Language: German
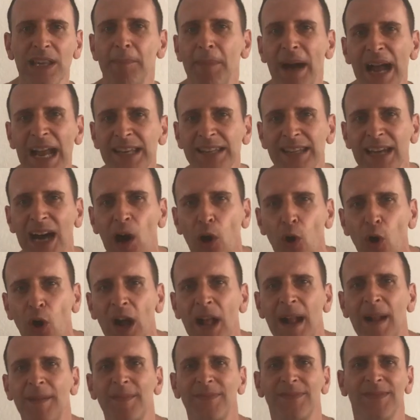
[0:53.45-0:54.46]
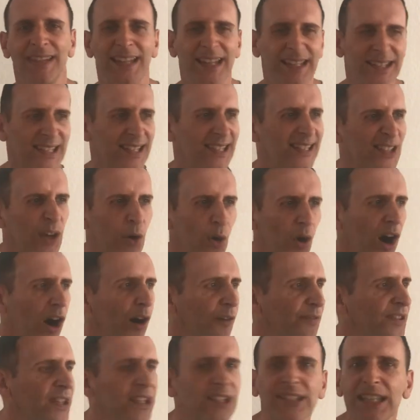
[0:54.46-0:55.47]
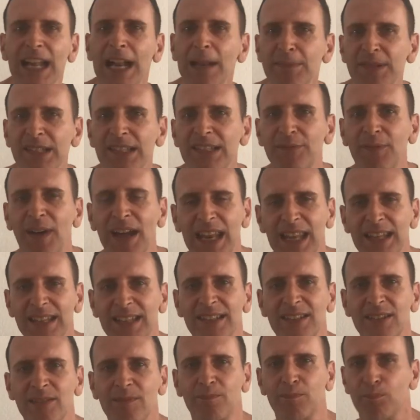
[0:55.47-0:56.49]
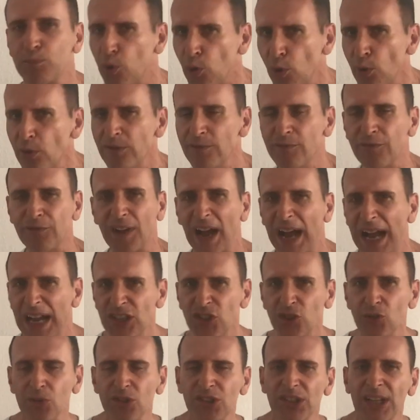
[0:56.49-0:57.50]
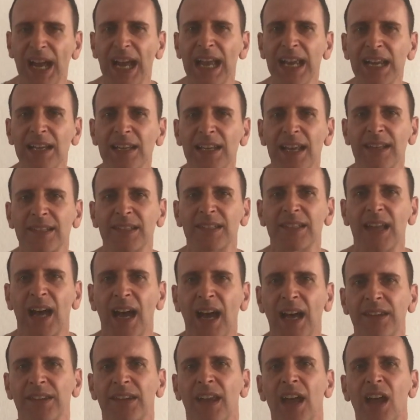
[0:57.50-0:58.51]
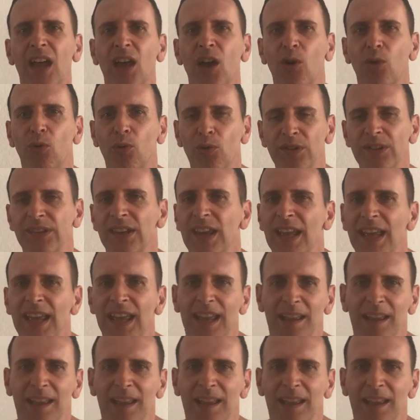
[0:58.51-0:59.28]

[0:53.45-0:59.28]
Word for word: Er meinte auch, dass er sauer auf sich selbst ist, weil er diesen blöden Freistoß reingelassen hat und